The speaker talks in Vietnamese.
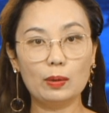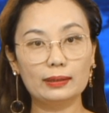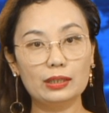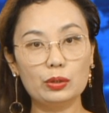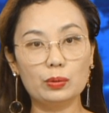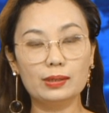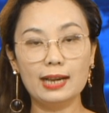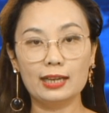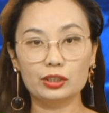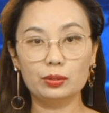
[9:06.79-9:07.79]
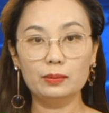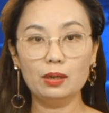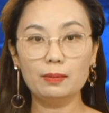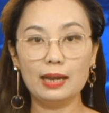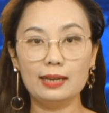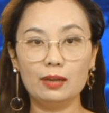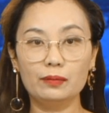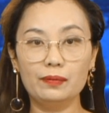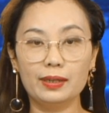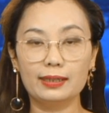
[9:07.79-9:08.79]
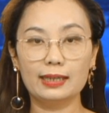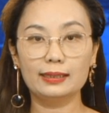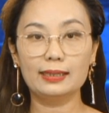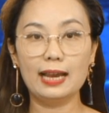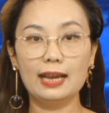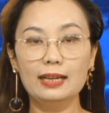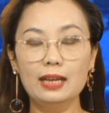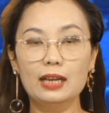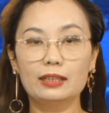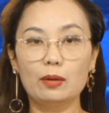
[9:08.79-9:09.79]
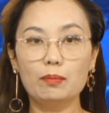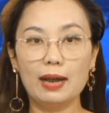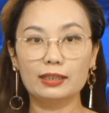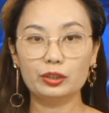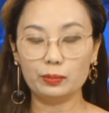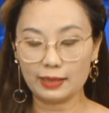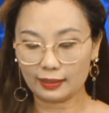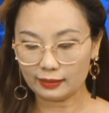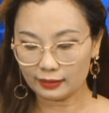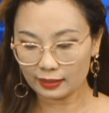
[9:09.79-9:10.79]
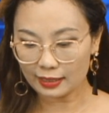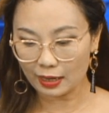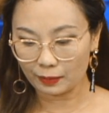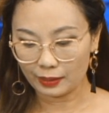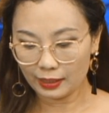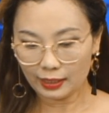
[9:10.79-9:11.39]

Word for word: quan tới chủ cửa hàng súng không hài lòng với việc Canada đóng băng súng ngắn như thế nào.